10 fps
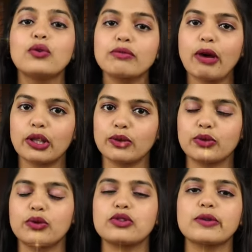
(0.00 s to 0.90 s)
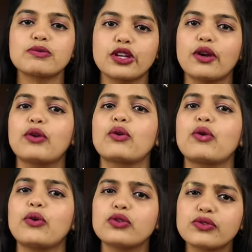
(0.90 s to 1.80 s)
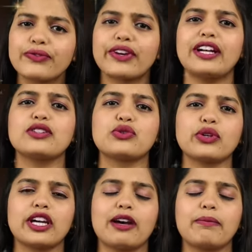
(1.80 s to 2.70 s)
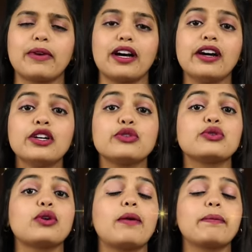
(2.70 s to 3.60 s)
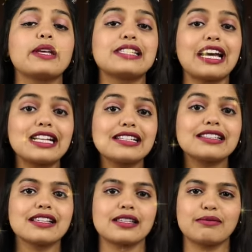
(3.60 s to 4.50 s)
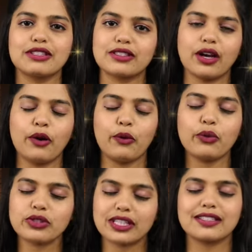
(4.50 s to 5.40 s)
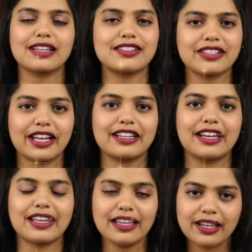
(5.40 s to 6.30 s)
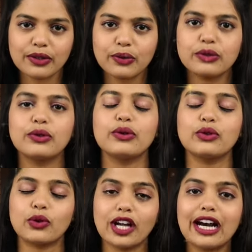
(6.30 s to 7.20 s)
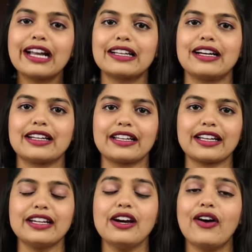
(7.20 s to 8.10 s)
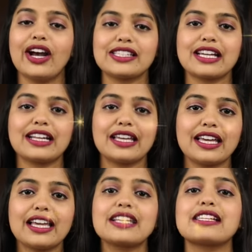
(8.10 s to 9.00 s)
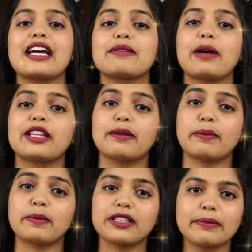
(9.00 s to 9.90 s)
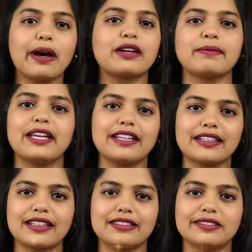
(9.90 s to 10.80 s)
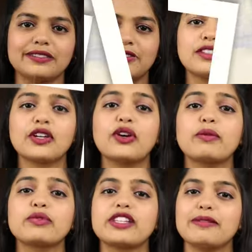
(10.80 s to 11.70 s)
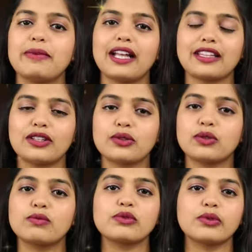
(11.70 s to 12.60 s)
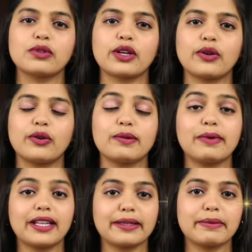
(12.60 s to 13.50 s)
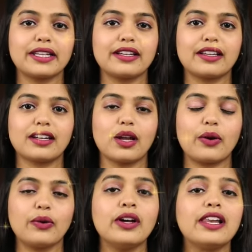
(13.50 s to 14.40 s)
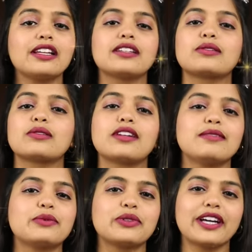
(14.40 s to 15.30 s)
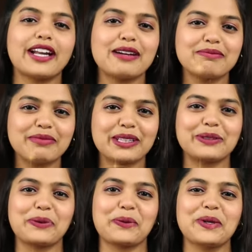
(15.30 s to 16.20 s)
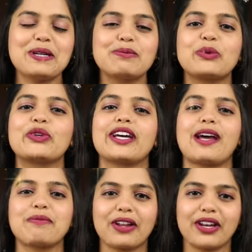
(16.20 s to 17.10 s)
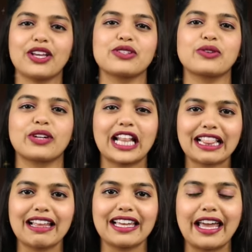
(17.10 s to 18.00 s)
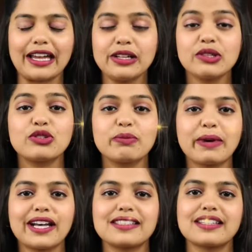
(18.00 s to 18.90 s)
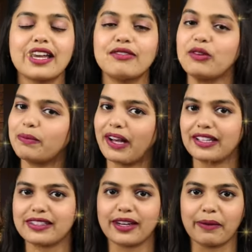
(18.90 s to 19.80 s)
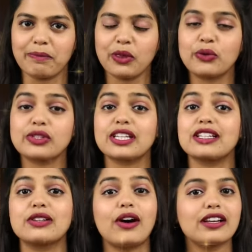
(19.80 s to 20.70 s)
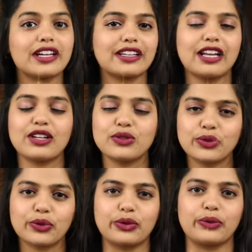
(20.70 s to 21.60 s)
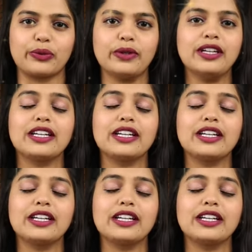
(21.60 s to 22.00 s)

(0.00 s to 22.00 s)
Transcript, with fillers: उन बातों को सबसे क्लोज फ्रेंड जो है आपका जो आपकी सारी चीज़ें समझता हो उसके साथ शेयर करें खुद को थोड़ा हल्का करें ऐसा नहीं है कि सारी बातें आप अपने दिमाग में ही रखें देखो अब उसकी बातें तो तुम सुन रहे हो बातें भी कर रहे हो लेकिन खुद का मूड खराब मत करो मूड खराब करने की ज़रूरत नहीं है जो पास्ट है वो पास्ट है उसे रिकॉल करना छोड़ दो